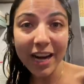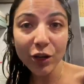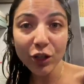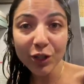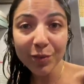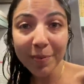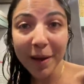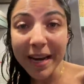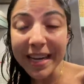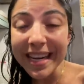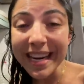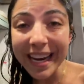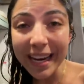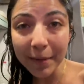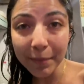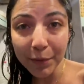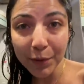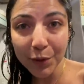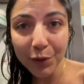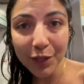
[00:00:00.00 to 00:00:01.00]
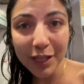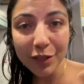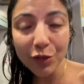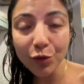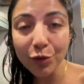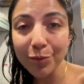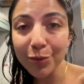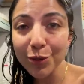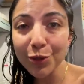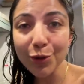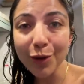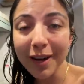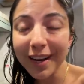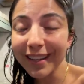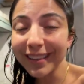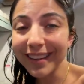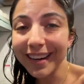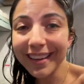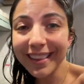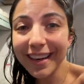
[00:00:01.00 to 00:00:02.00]
nos bañamos, estuvimos toda
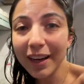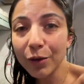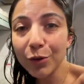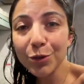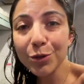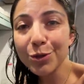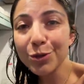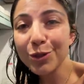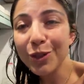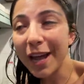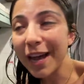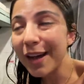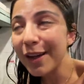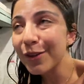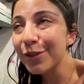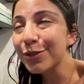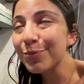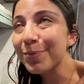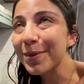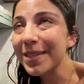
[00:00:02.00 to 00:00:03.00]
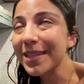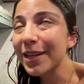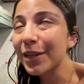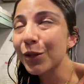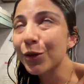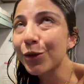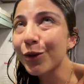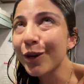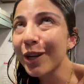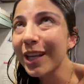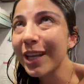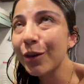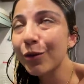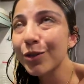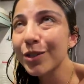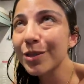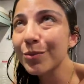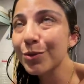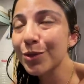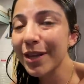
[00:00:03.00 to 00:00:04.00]
la tarde acostados, pasando rico,
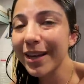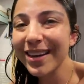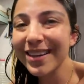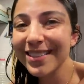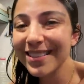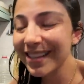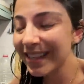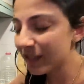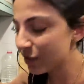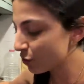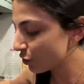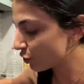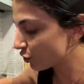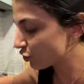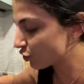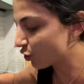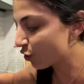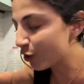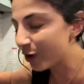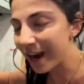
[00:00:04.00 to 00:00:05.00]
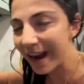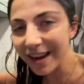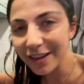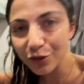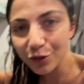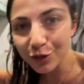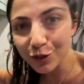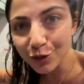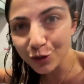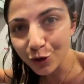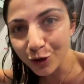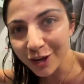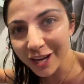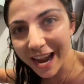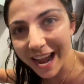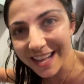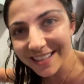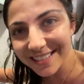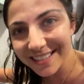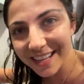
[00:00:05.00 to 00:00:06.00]
hicimos ejercicio, yoga. Yo estoy
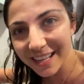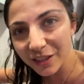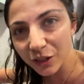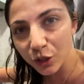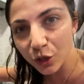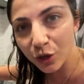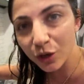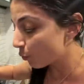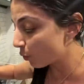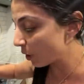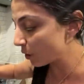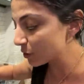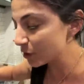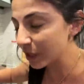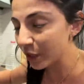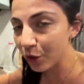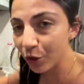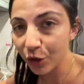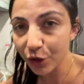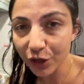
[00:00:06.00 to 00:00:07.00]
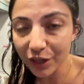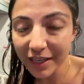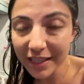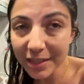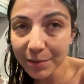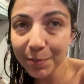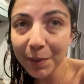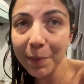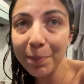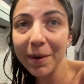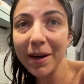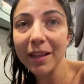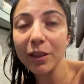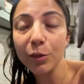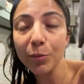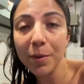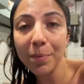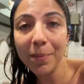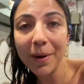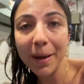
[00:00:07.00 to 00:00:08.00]
haciendo huevos de cornis,
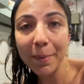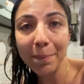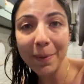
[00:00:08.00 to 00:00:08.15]
preparándome para